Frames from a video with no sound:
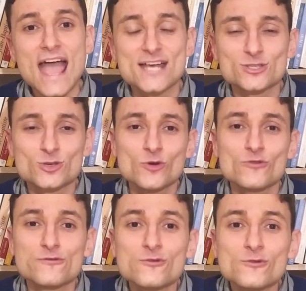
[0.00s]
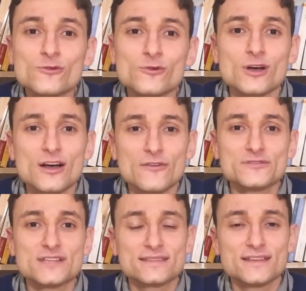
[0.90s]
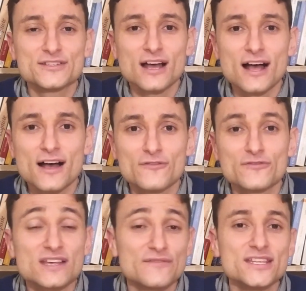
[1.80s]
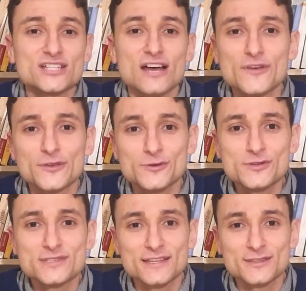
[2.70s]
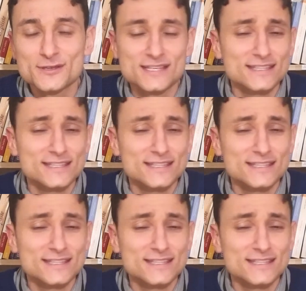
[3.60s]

Est-ce que vous, vous êtes déjà, vous avez déjà vécu cette,